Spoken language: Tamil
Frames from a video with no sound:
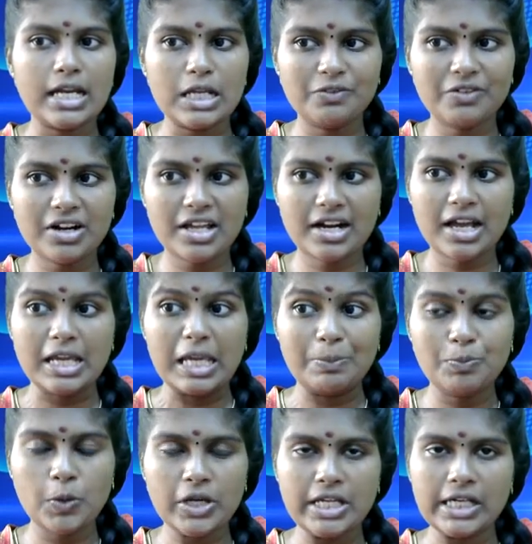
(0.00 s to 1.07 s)
நிறுவனராக
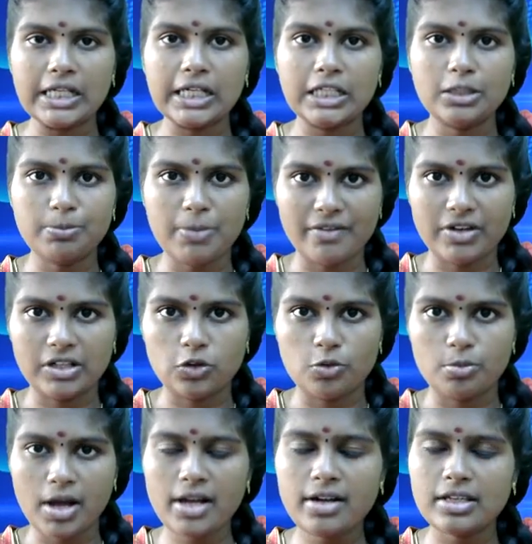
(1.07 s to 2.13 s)
இப்போ இருக்கிறது
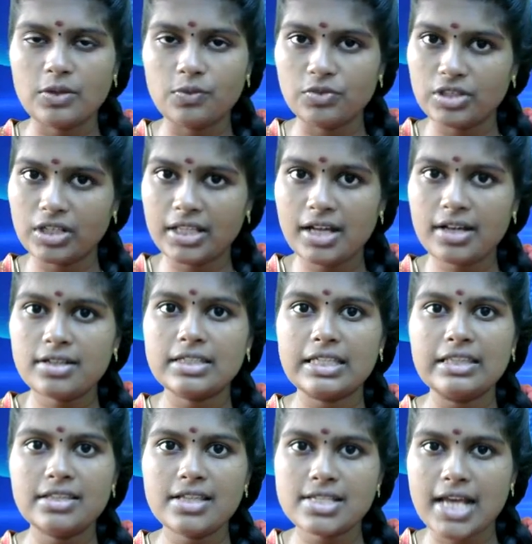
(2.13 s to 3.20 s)
பவன்குமார் இவங்க தான்
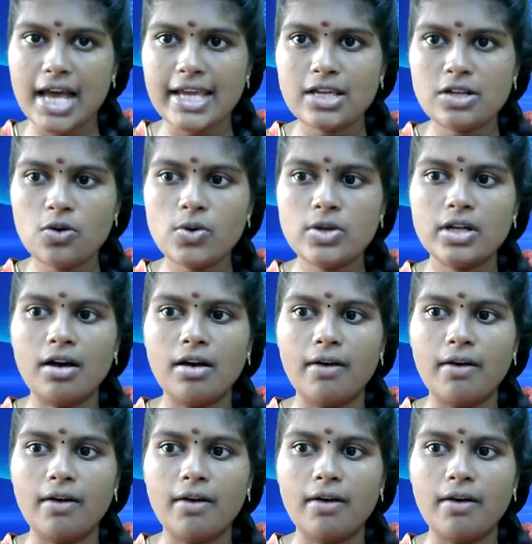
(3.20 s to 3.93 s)
இந்த ஸ்கைரூட்